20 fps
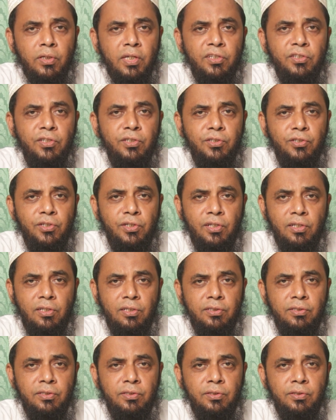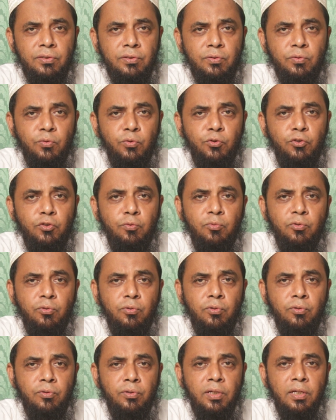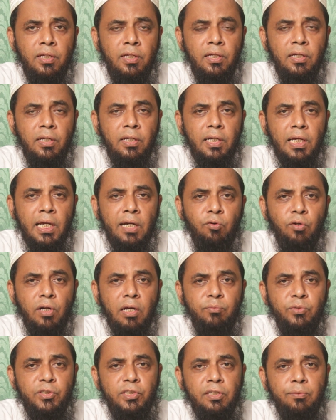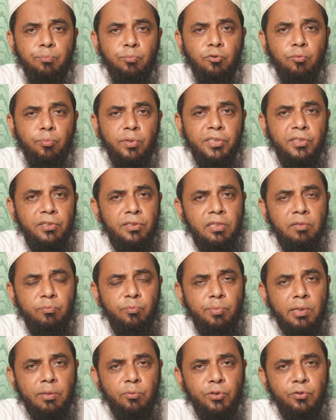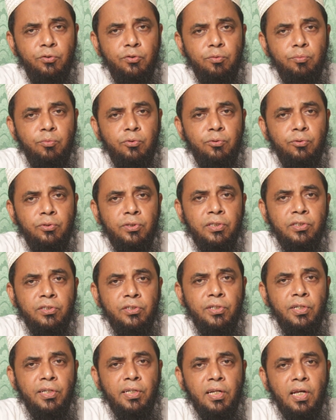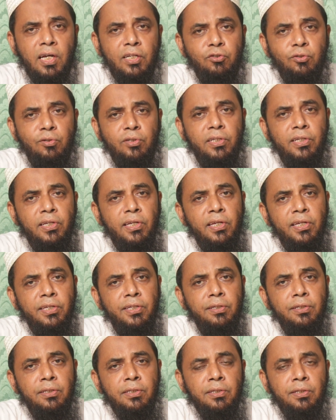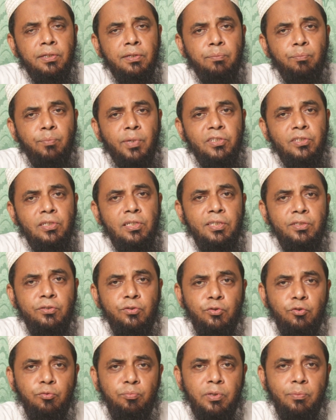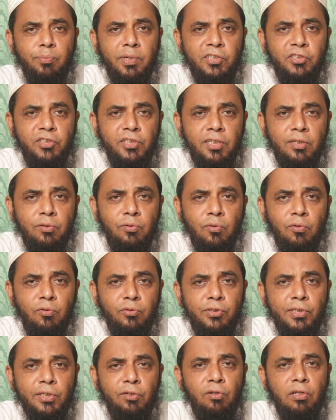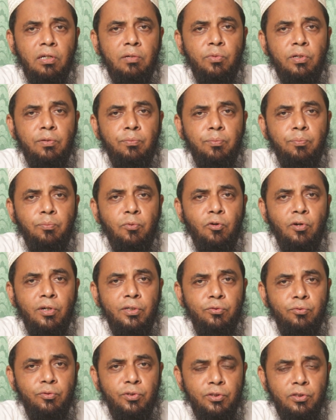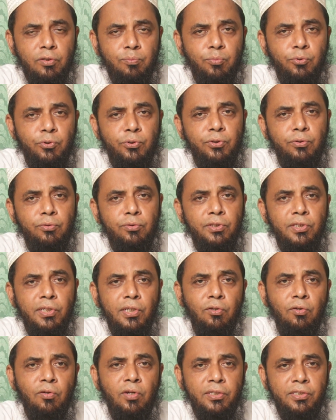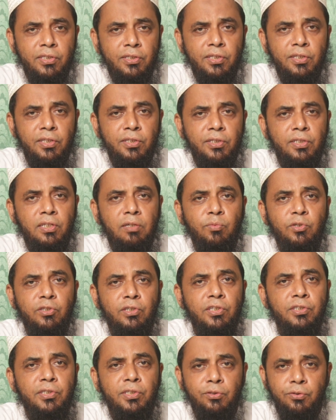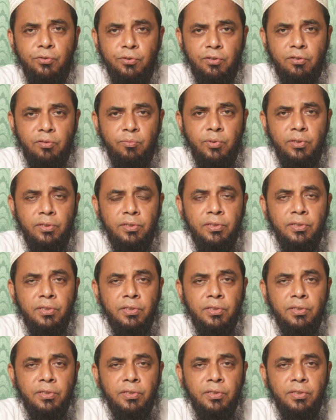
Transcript: অ্যাসেনশিয়াল গুরুত্বপূর্ণ এখন আমি যে প্রোবায়োটিকটা আমি ব্যবহার করব সেখানে আসলে এই ব্যাসিলাস গ্রুপের ব্যাকটেরিয়াগুলো যেগুলো আমার ব্লক তৈরিতে প্রয়োজন সেগুলো আছে কিনা সেটা আমার নিশ্চিত হতে হবে